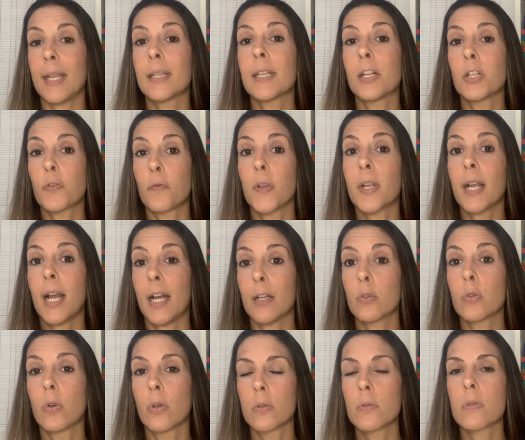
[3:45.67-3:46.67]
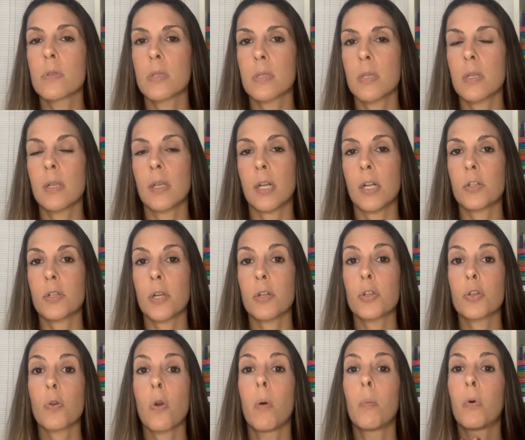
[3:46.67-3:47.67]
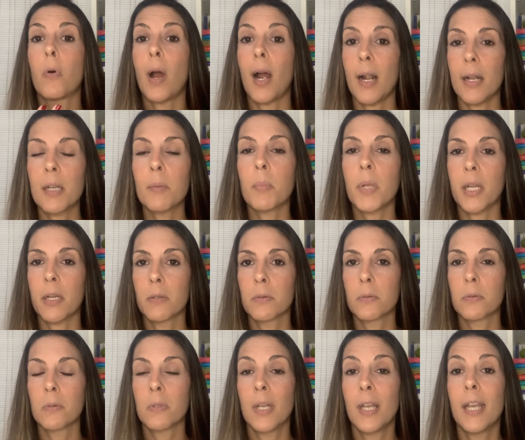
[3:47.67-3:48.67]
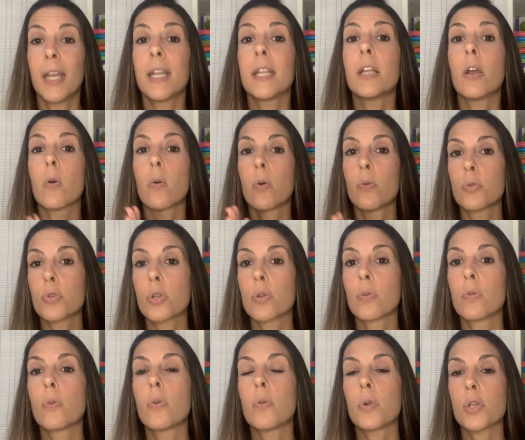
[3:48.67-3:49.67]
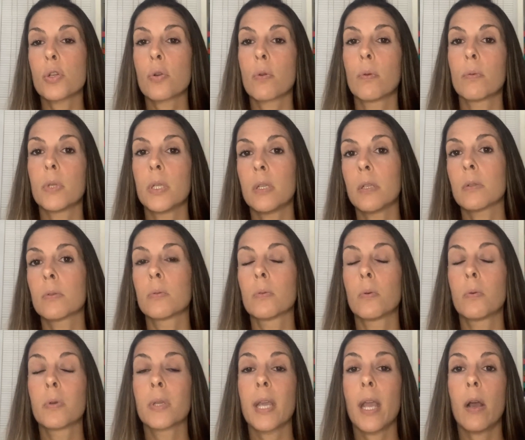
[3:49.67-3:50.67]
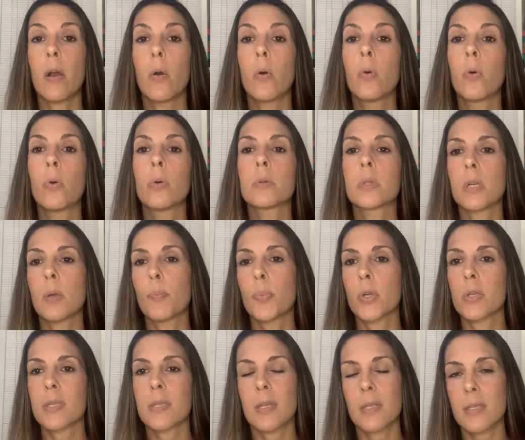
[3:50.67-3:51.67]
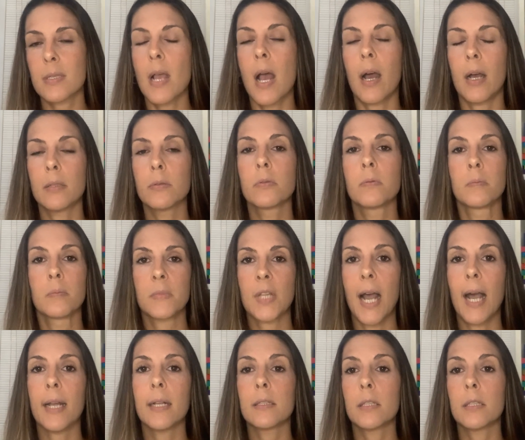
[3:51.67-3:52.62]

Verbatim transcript: identificar todos os ingredientes como alimento e eu continuo excluindo o que é ultraprocessado, tá?